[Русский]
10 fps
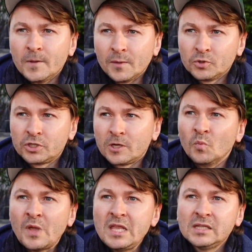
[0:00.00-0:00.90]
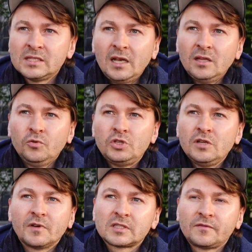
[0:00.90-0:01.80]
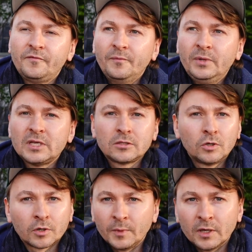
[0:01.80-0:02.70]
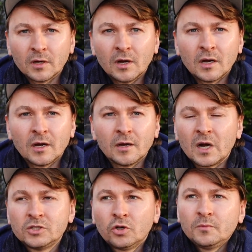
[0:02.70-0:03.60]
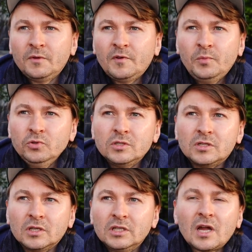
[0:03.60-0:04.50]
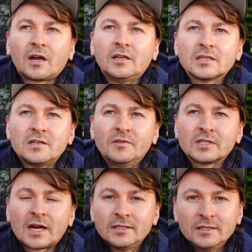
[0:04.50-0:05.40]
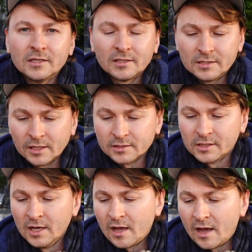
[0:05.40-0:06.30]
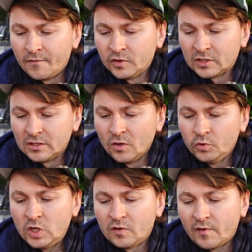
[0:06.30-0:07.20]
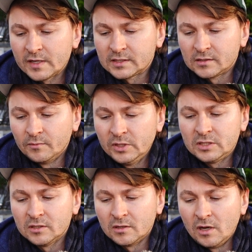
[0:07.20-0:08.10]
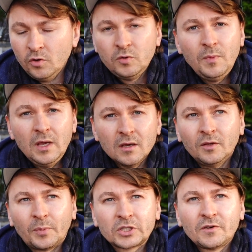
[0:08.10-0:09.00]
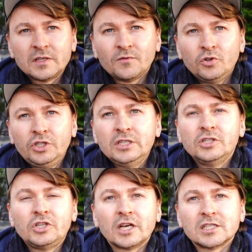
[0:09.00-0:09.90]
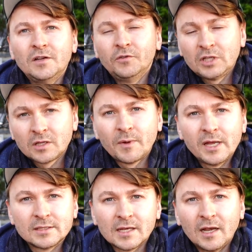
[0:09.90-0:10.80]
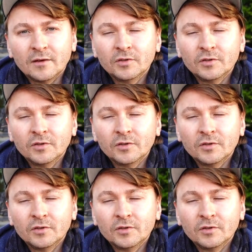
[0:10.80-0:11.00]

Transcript: Потому что у меня нет цели научить вас быть актерами. А актерами вы будете и так, если вы захотите это делать. А вот научить вас быть людьми проживать свою жизнь счастливо. Вот это моя цель.